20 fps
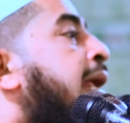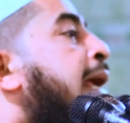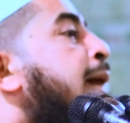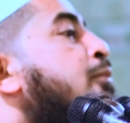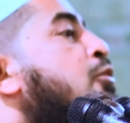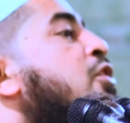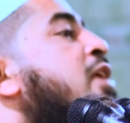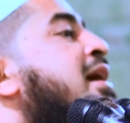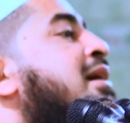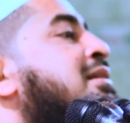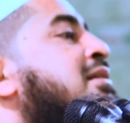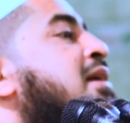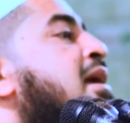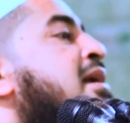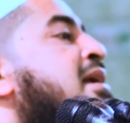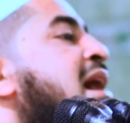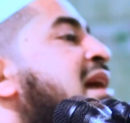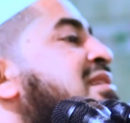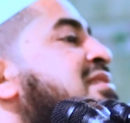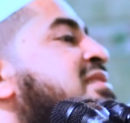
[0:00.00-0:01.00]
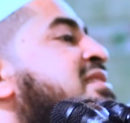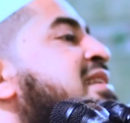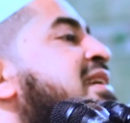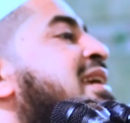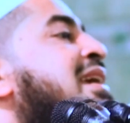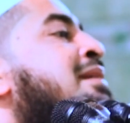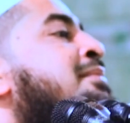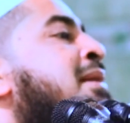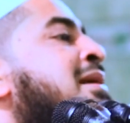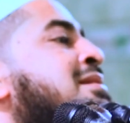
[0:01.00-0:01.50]
এমন একটা
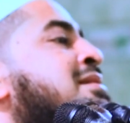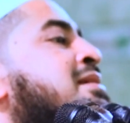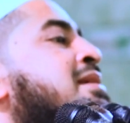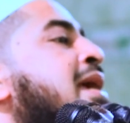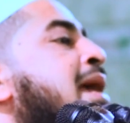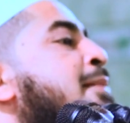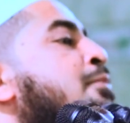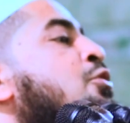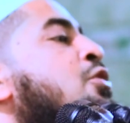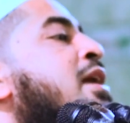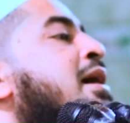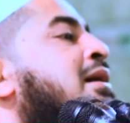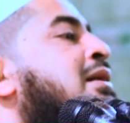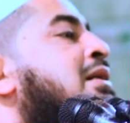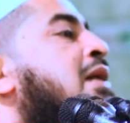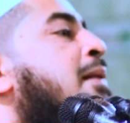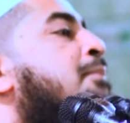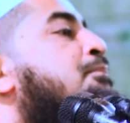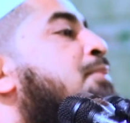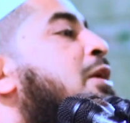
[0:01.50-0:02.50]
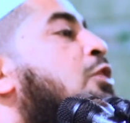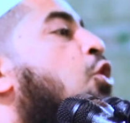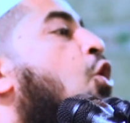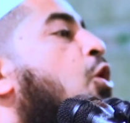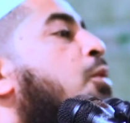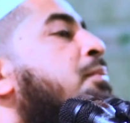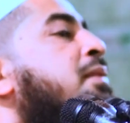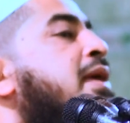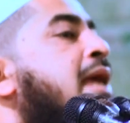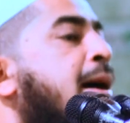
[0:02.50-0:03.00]
নাস্তিকের বাচ্চা এমন একটা
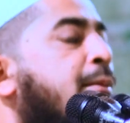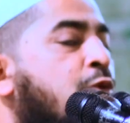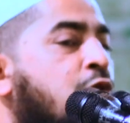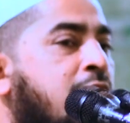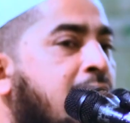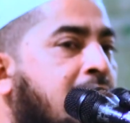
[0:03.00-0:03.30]
বেধর্মী এমন